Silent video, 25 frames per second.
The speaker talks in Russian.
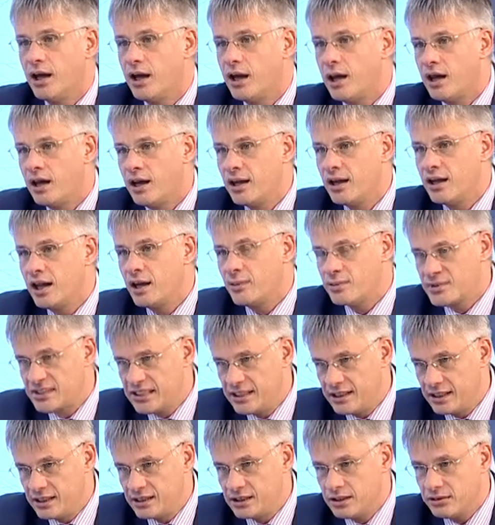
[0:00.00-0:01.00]
а,
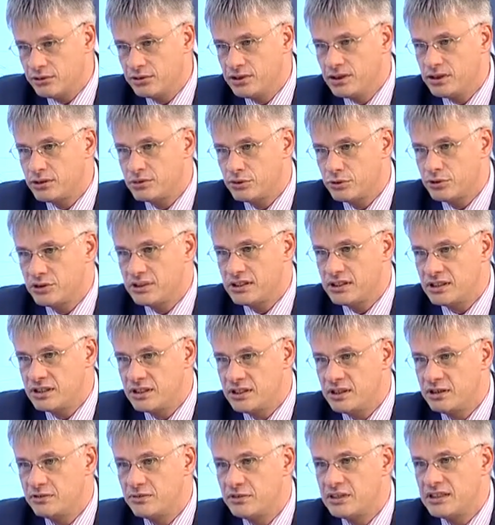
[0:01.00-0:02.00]
обследование с точки
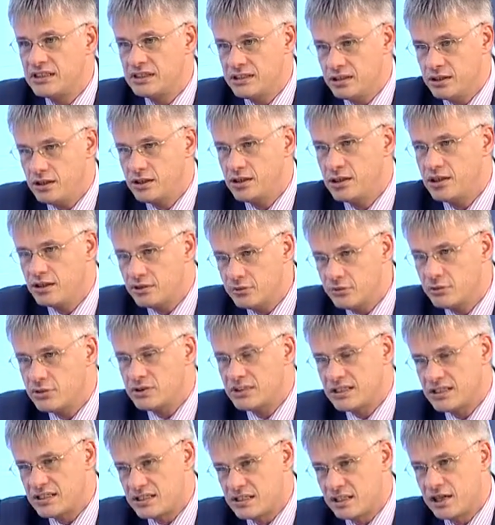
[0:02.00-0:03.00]
зрения выяснения его
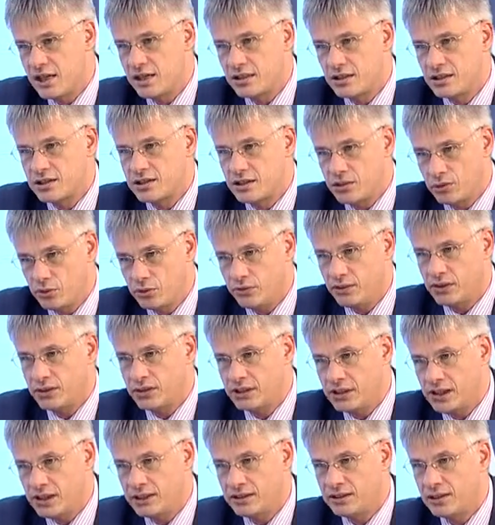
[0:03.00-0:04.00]
состояния ну, здоровья. Сергей
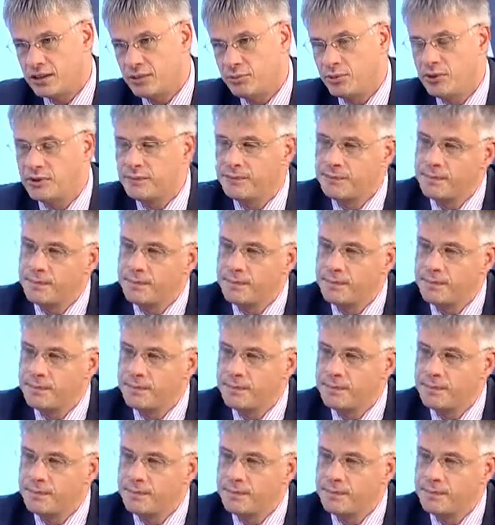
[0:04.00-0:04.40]
Васильевич, на этапе... если мы